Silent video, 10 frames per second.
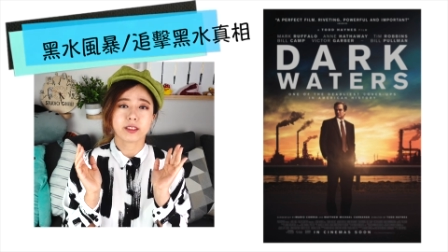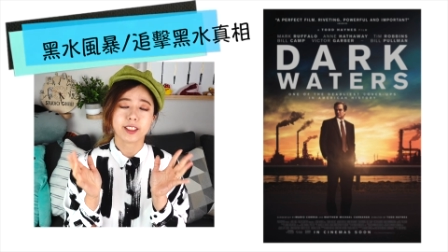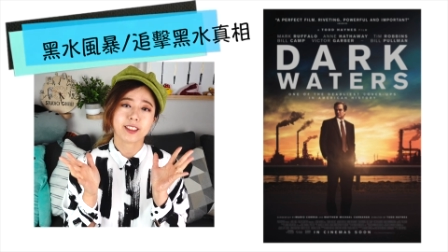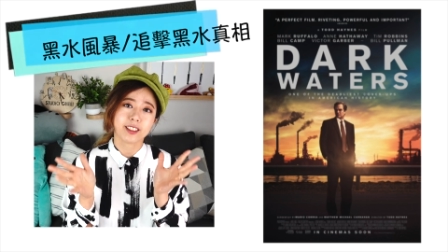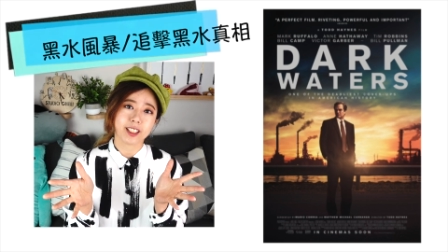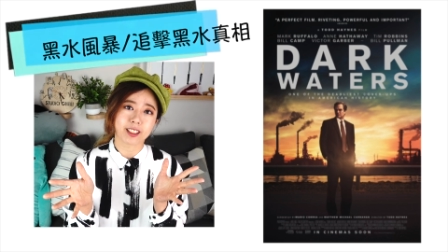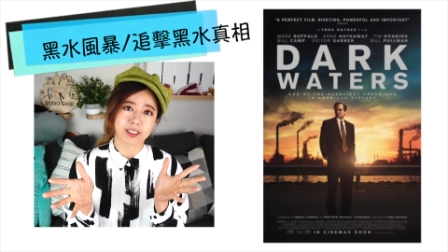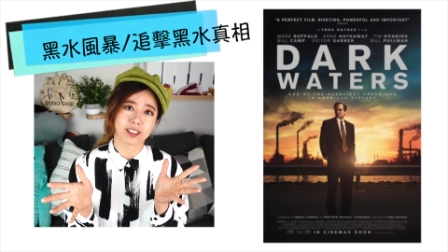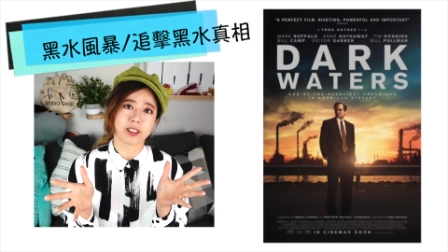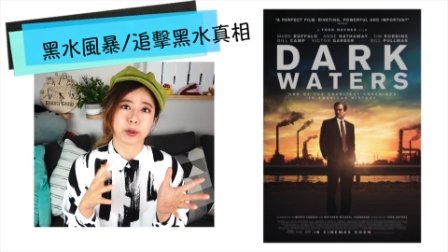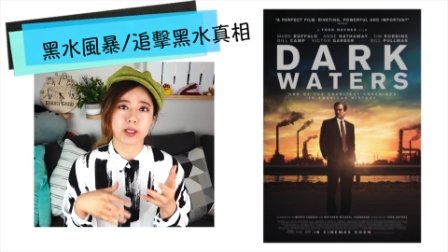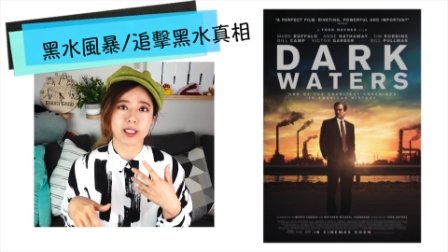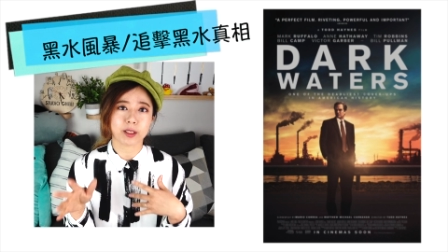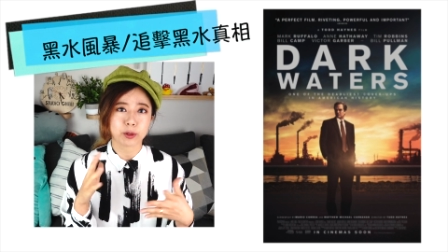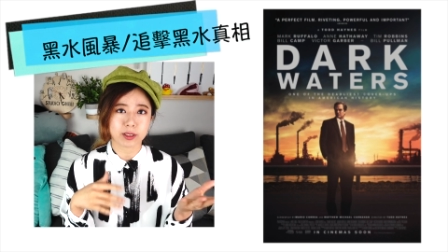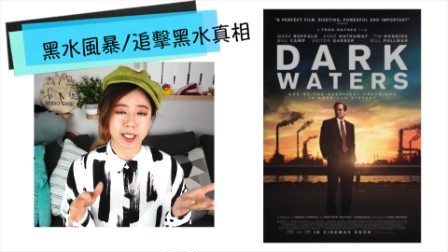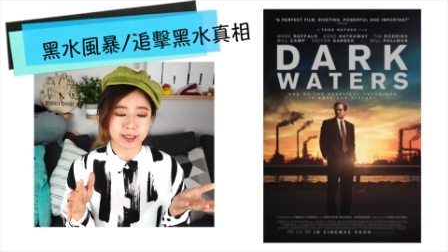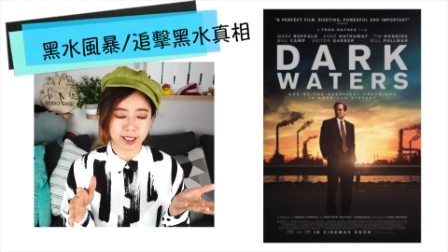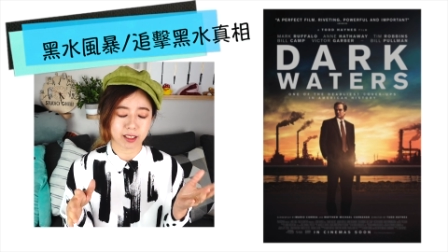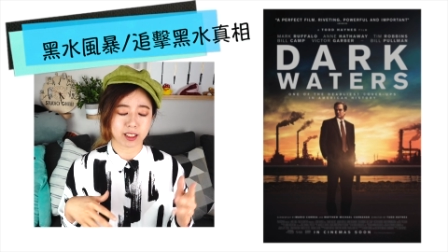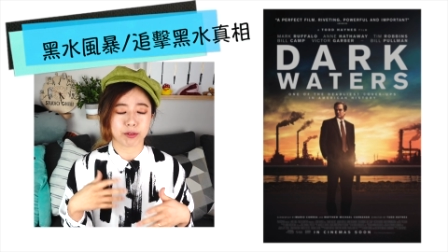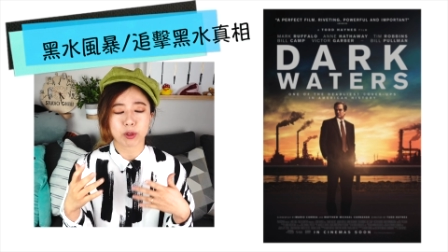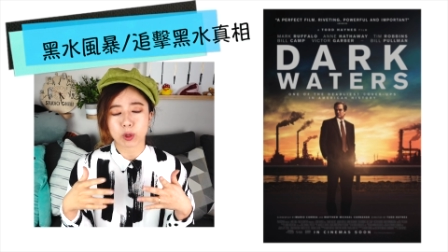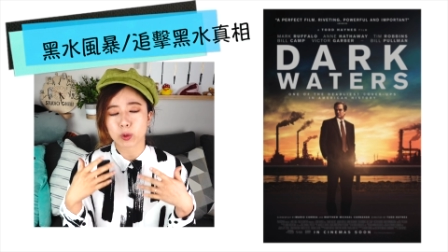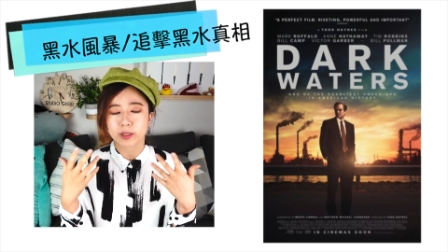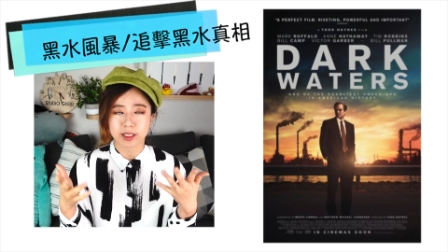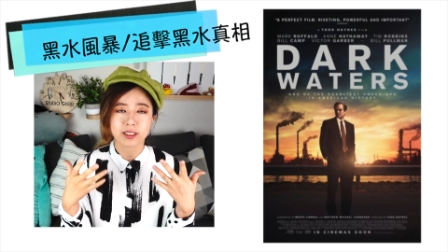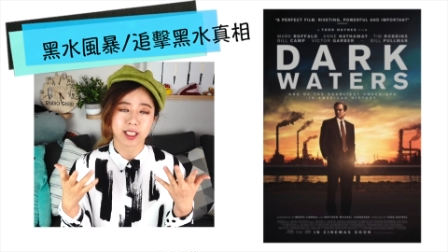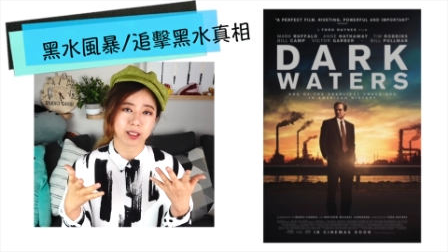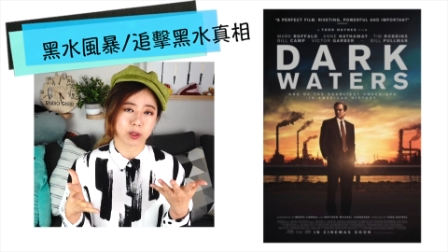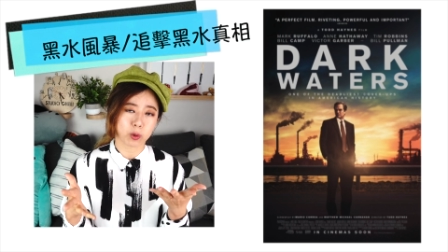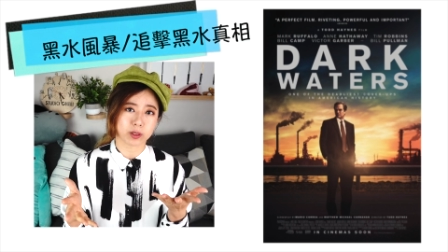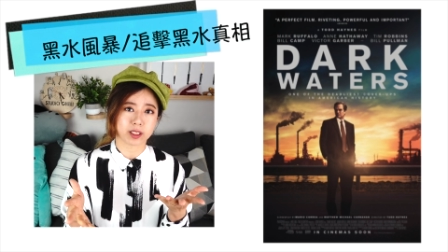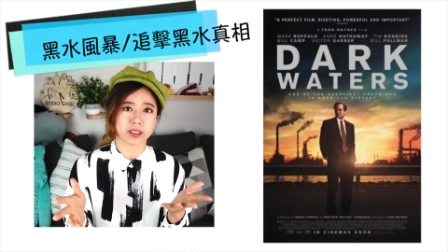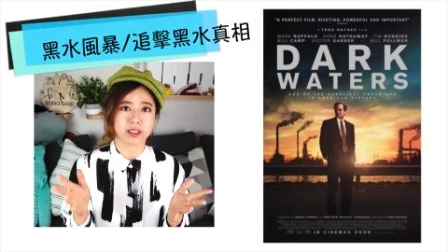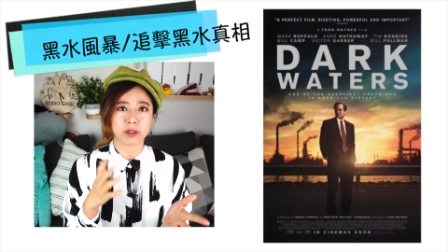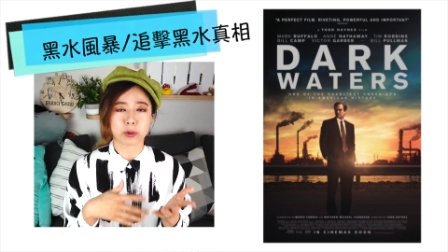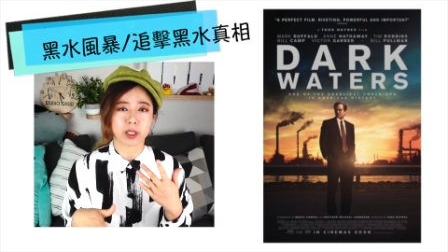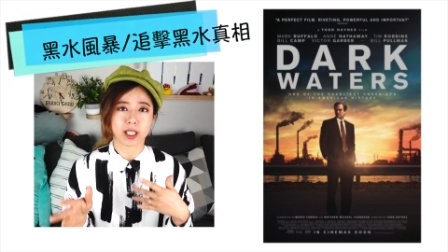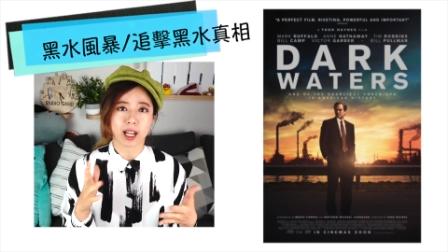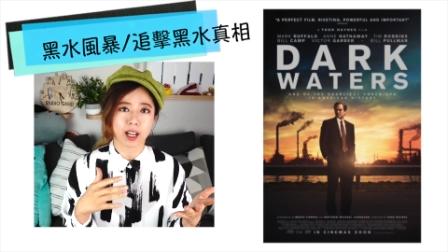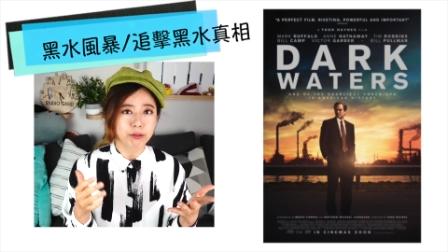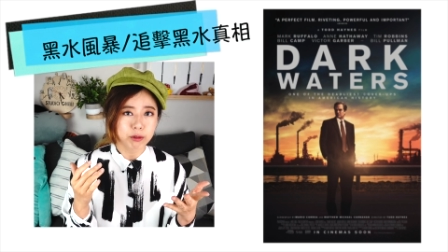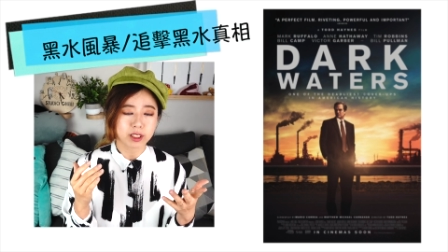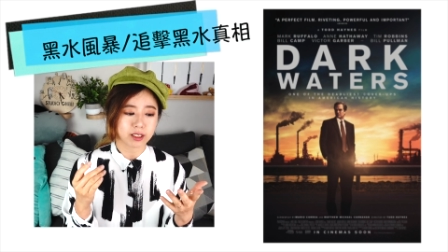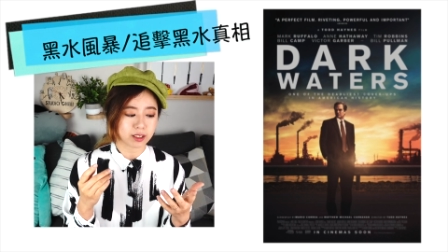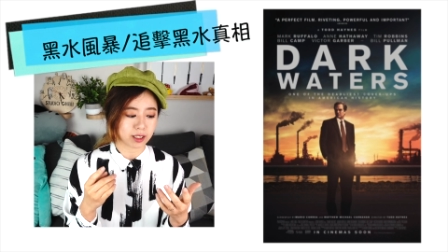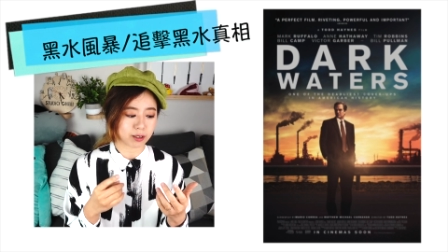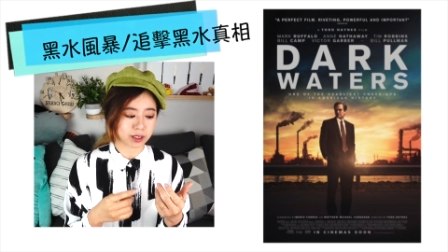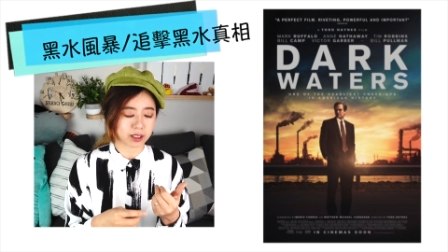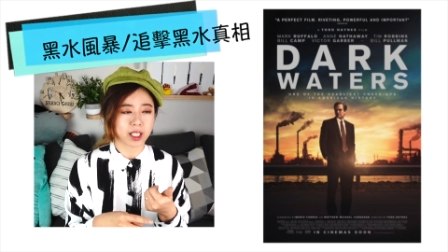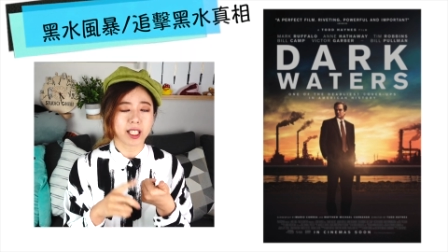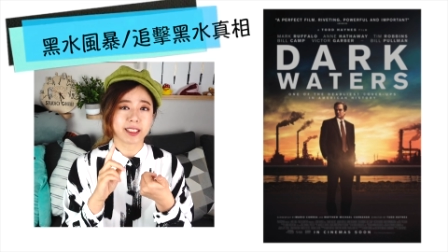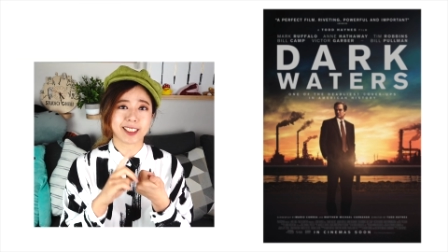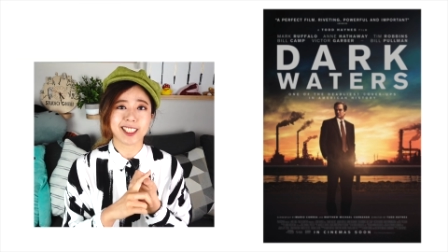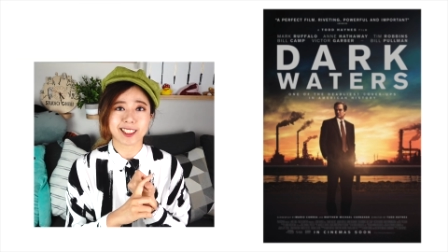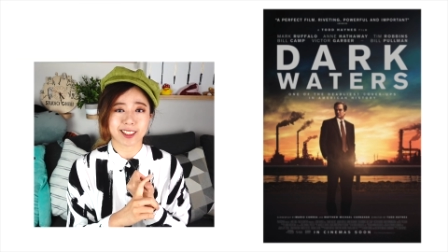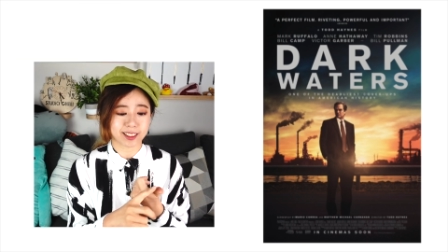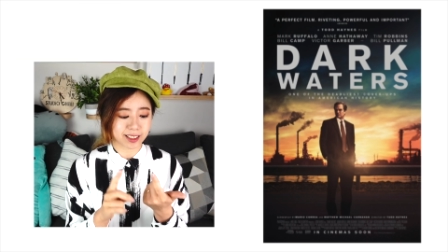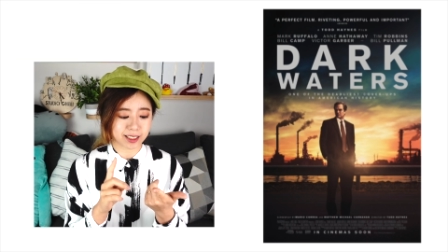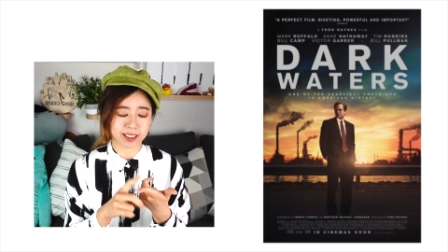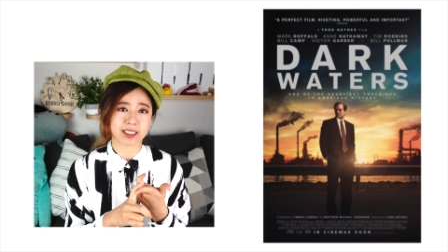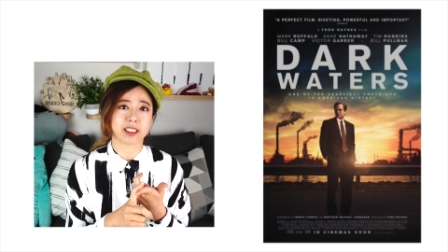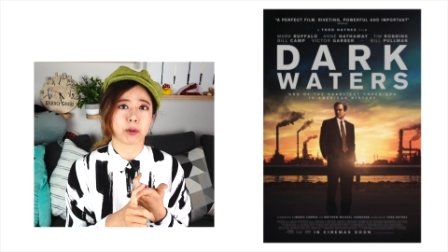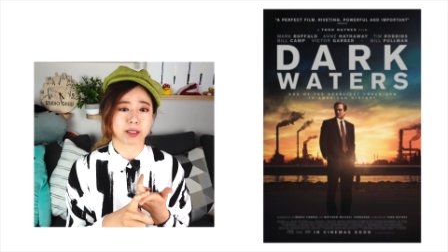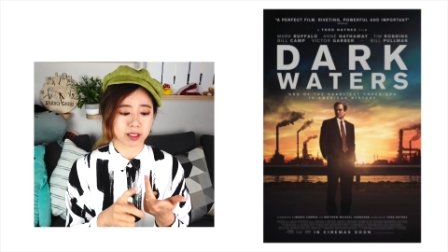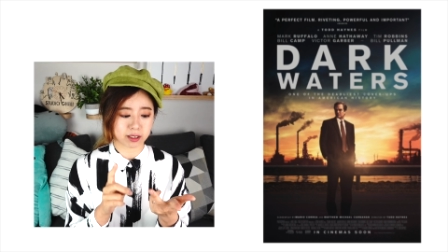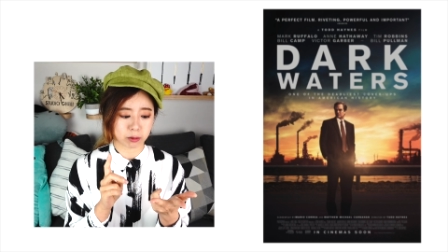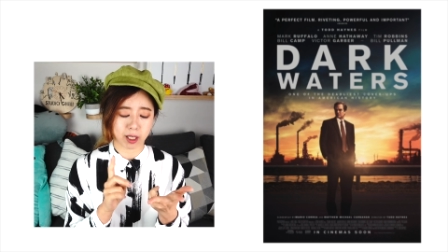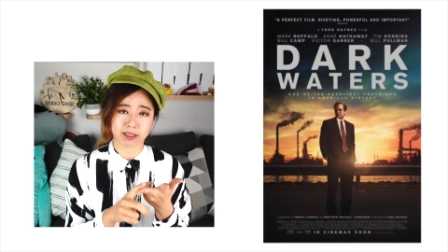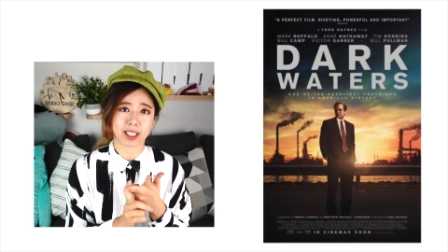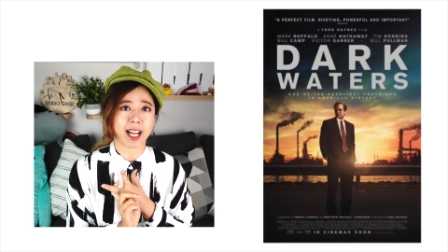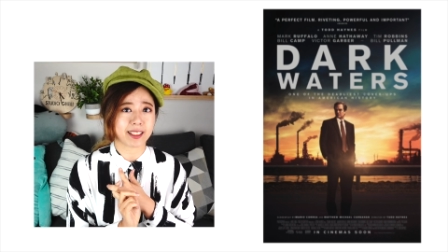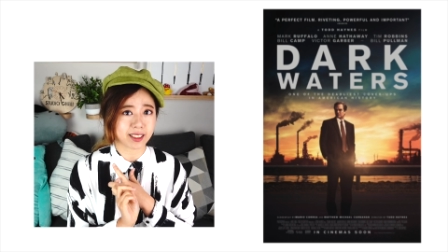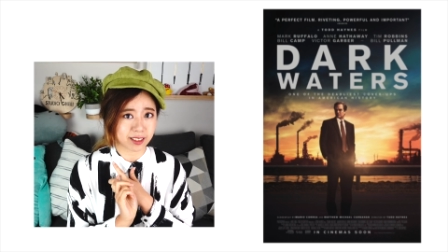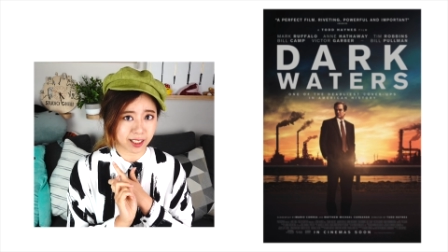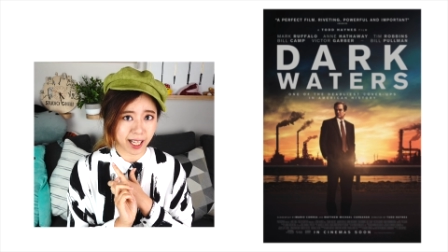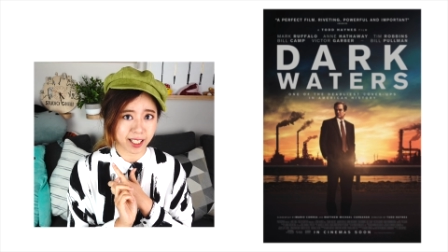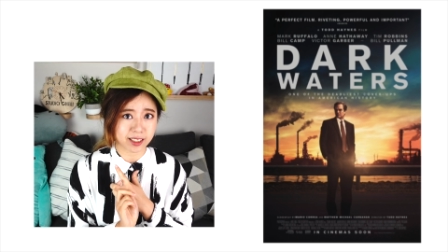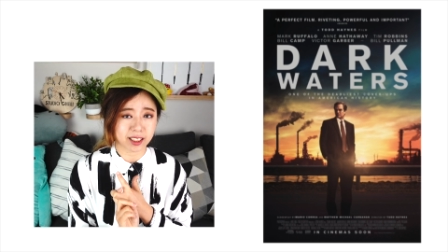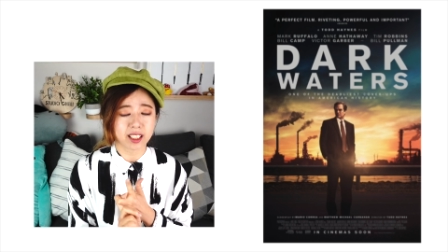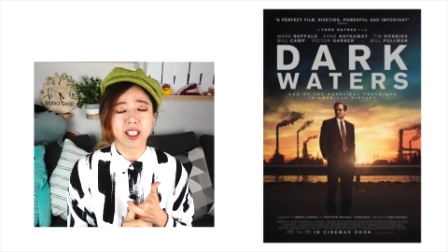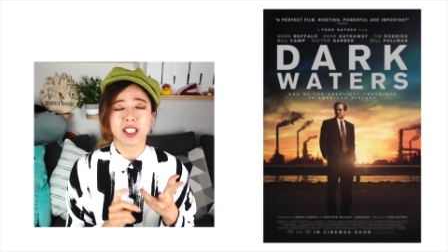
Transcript: 这个电影呢，原上就是在讲铁氟龙锅生产的过程是如何让它附近的小镇畸形的畸形、死亡的死亡、得癌症的得癌症。